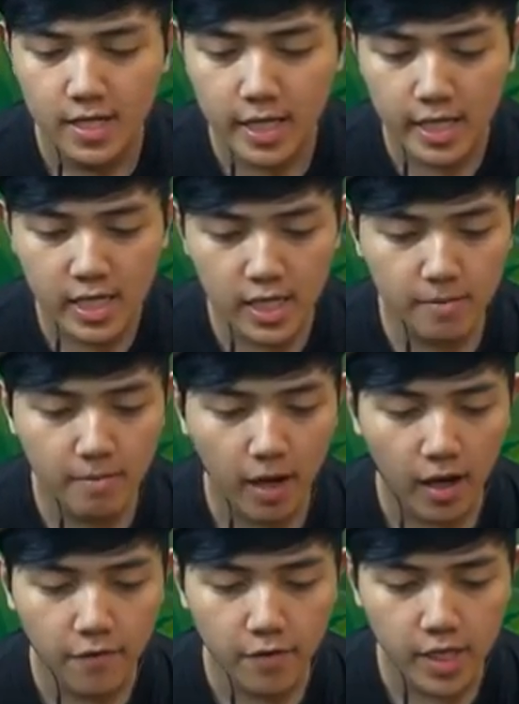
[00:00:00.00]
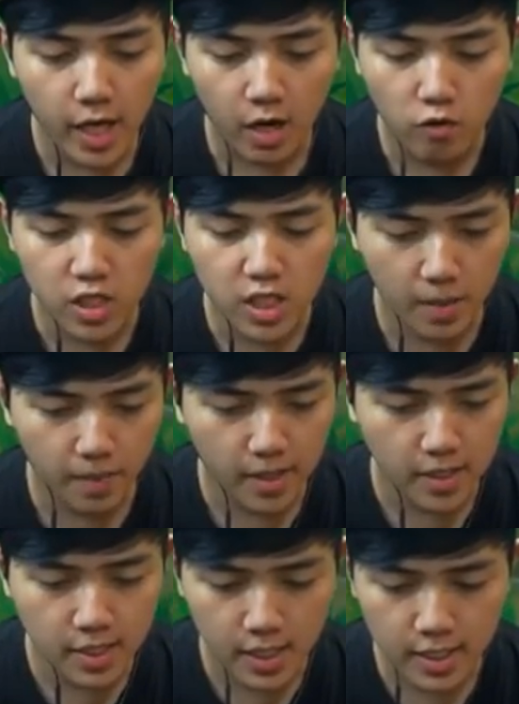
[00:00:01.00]
Jadi maaf, ini aku skip
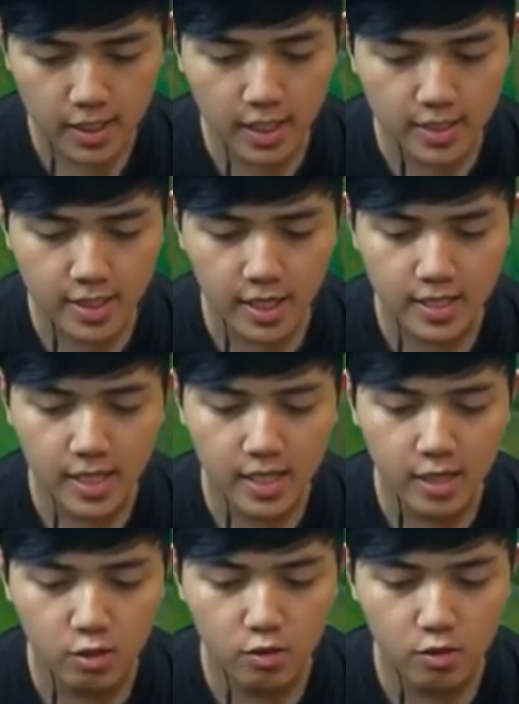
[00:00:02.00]
aja karena tadi